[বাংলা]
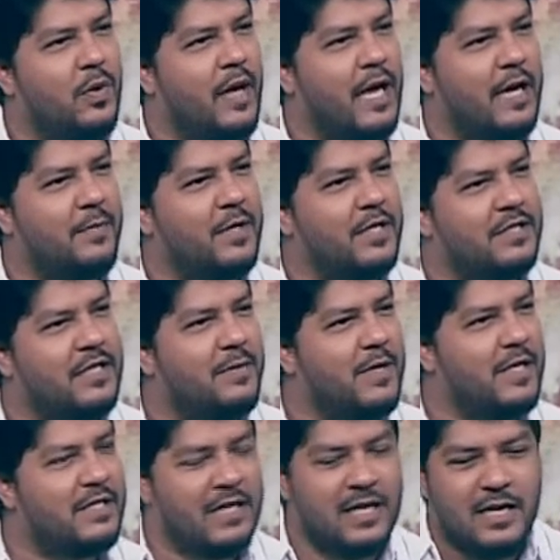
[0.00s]
এক মাস দেড় মাস
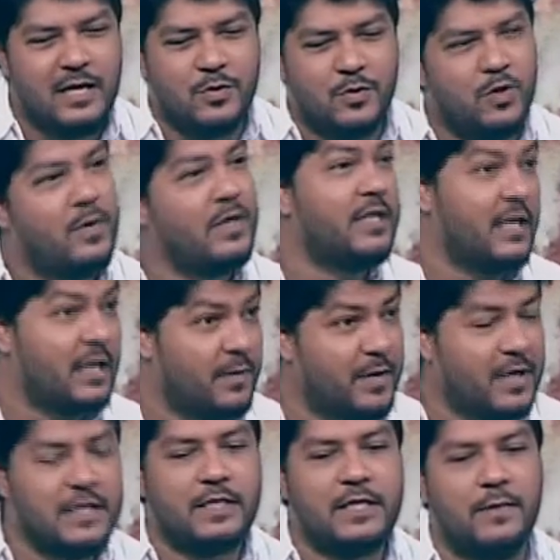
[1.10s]
দুই মাস আগে পেয়ে
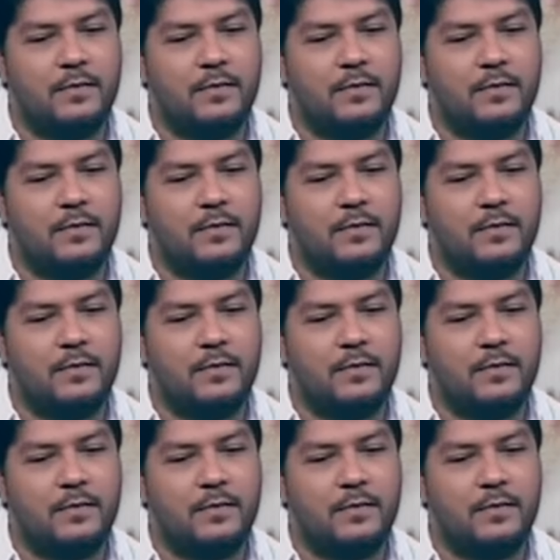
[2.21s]
যেতাম